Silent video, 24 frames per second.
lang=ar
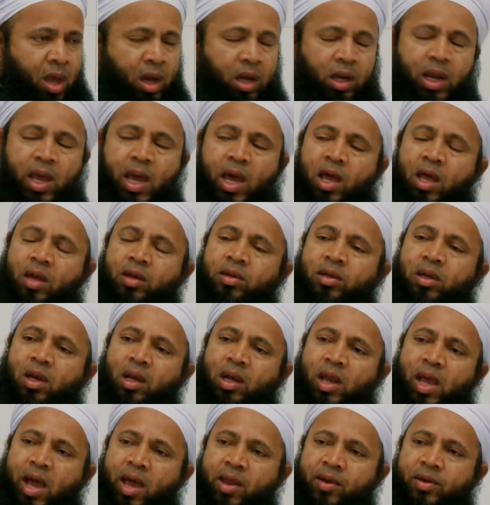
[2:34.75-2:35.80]
لأن
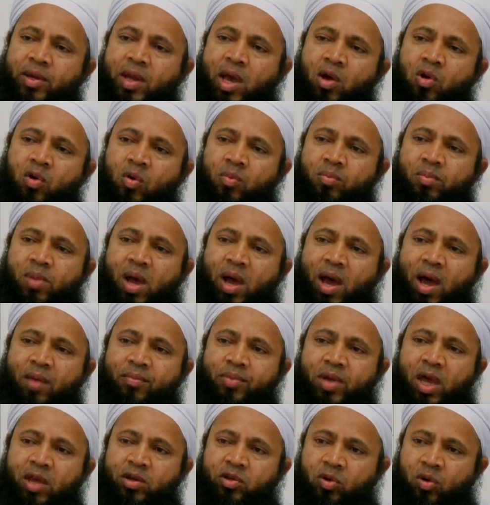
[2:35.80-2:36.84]
لأنهم
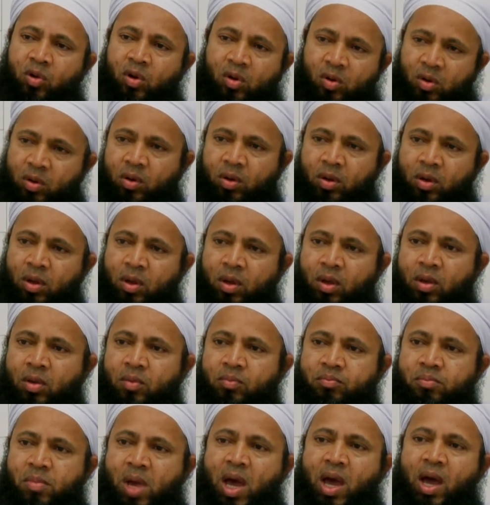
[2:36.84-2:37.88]
عبدوا
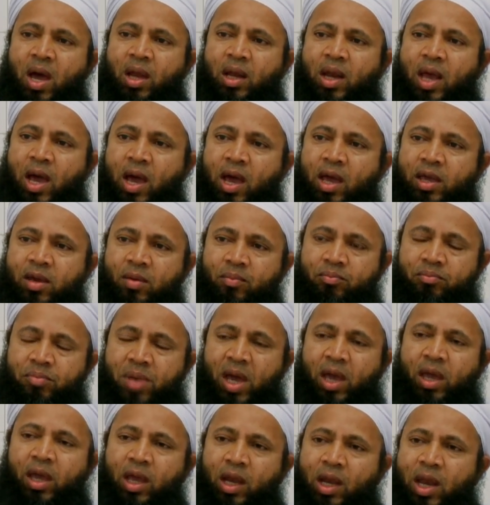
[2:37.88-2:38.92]
ما لا
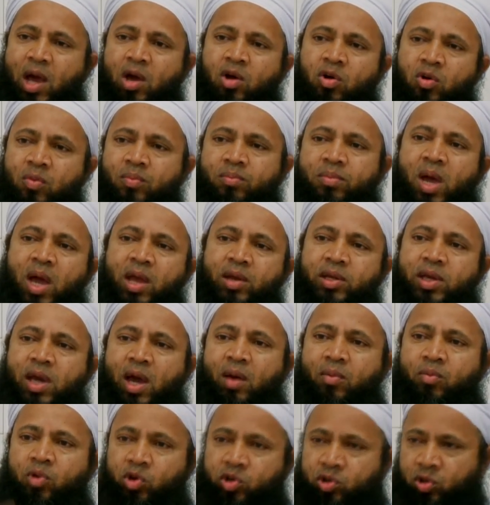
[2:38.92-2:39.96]
ينبغي لهم أن
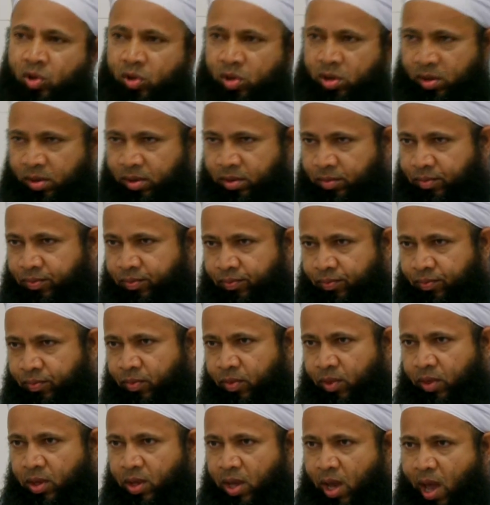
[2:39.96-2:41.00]
يعبدوه
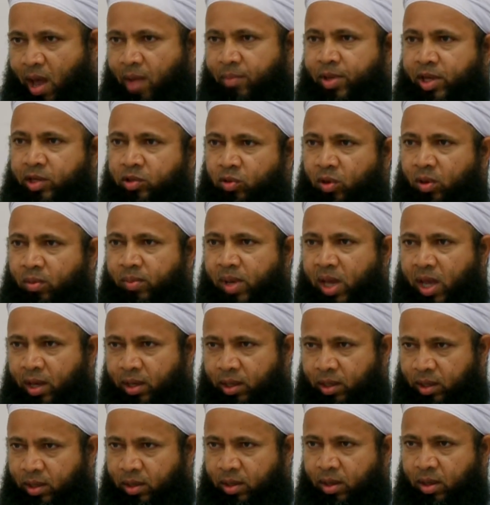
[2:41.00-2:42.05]
عبدوا
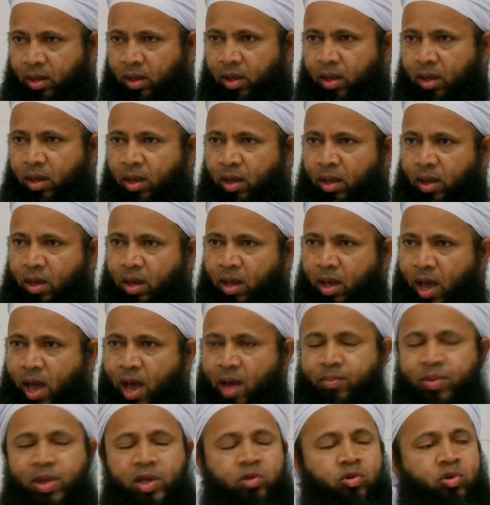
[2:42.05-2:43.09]
المال
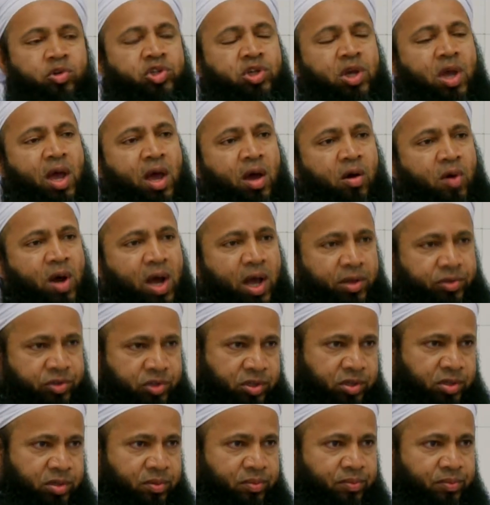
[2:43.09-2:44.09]
عبدوا الشهوات